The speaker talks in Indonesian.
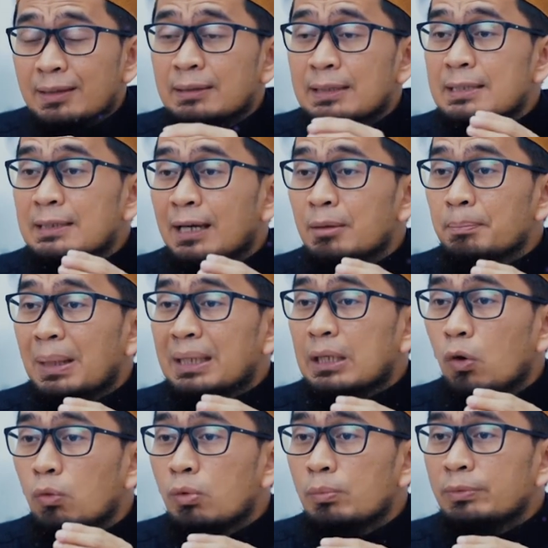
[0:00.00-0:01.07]
disandingkan
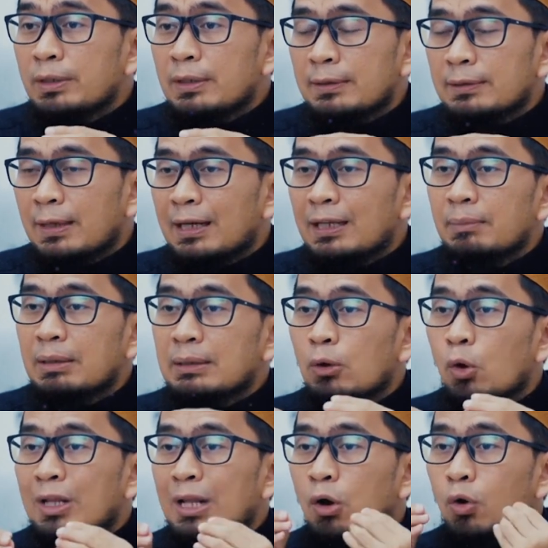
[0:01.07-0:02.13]
pada umumnya dengan
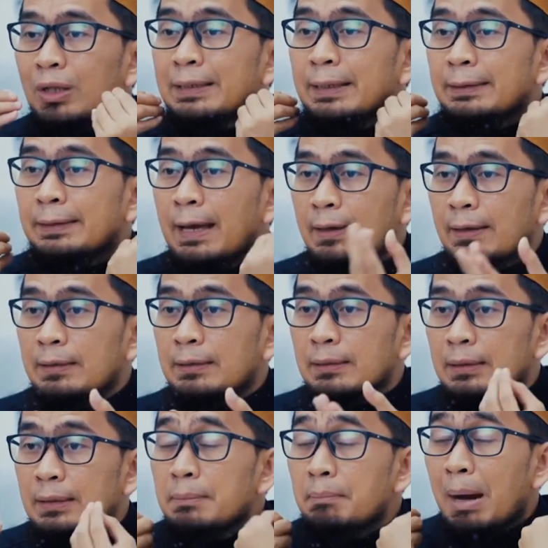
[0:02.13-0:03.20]
kalimat orang-orang yang yakin,
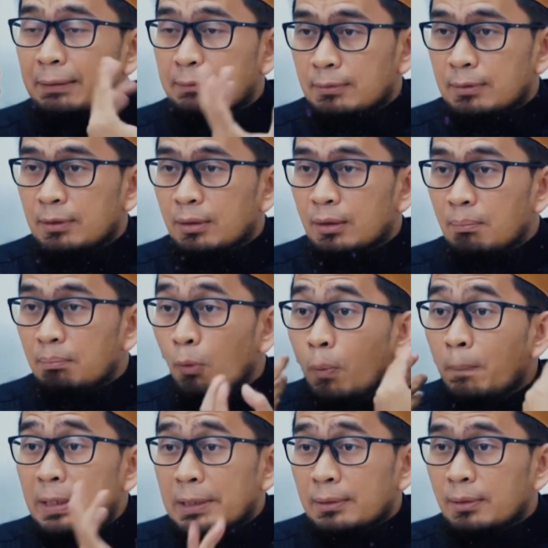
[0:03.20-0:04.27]
iman,
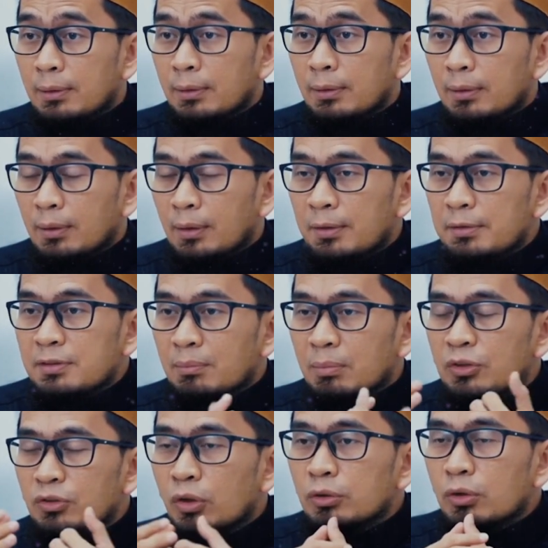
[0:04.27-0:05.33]
mukmin. Saya
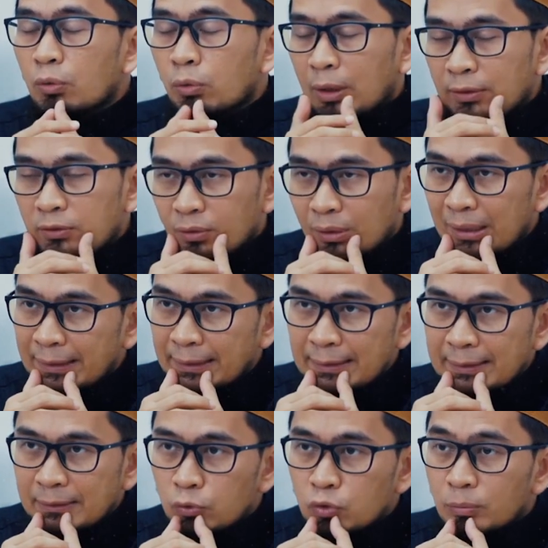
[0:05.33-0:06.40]
beri contoh Quran surah
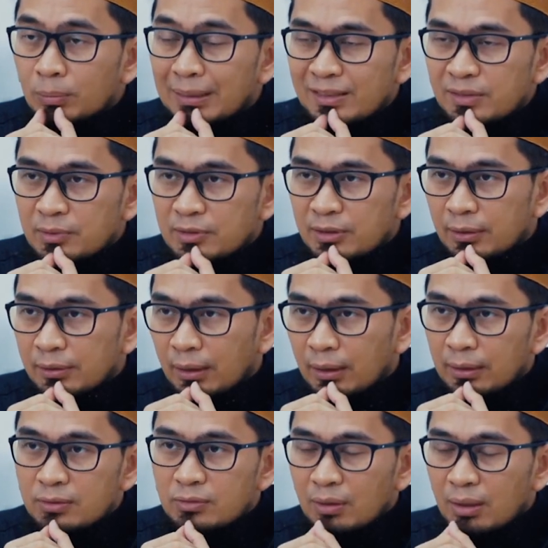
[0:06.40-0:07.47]
ke-17 misalnya
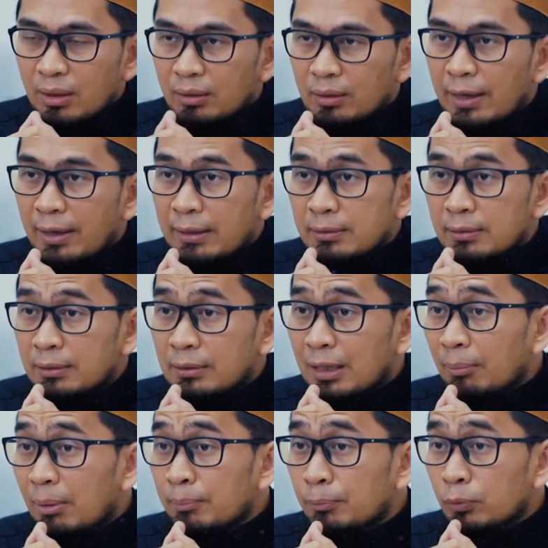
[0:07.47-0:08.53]
Al-Isra di ayat
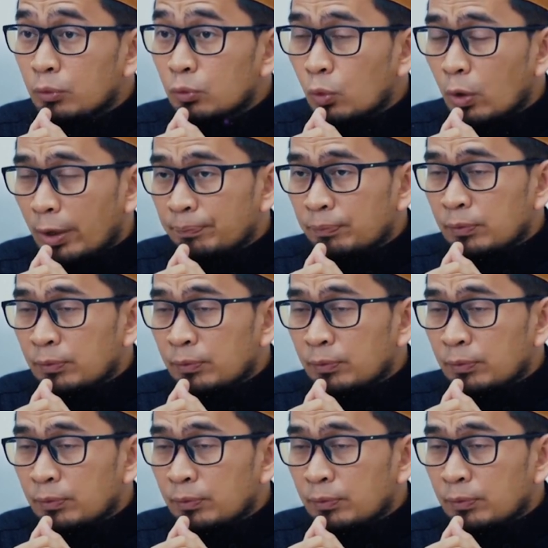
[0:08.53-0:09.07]
ke-82.